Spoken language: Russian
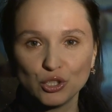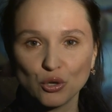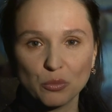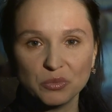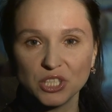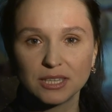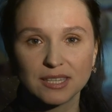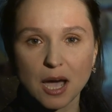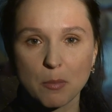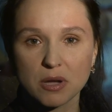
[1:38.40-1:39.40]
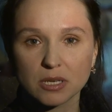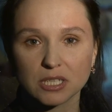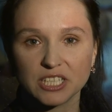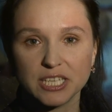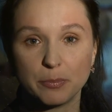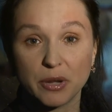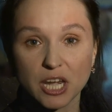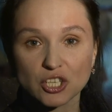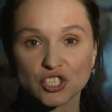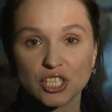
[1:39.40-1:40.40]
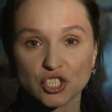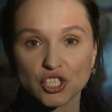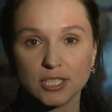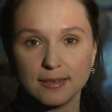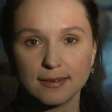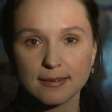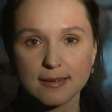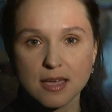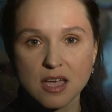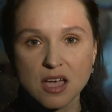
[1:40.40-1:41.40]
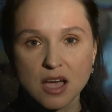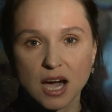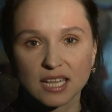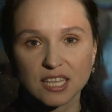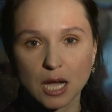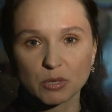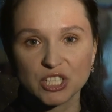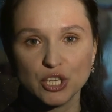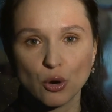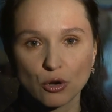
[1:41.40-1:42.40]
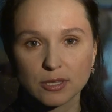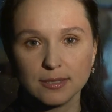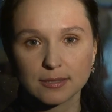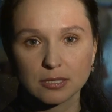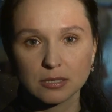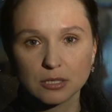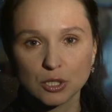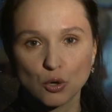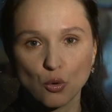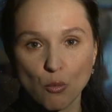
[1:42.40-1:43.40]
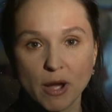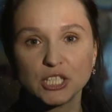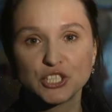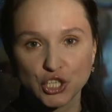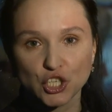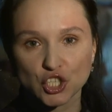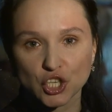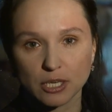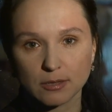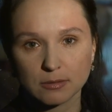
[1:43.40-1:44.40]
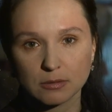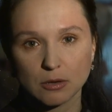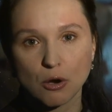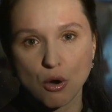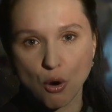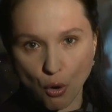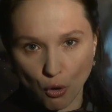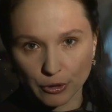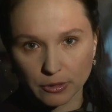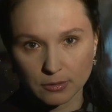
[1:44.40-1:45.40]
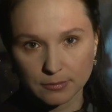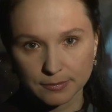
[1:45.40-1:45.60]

дом не там, где прежде жили, а там, где отнят у мальчишки он.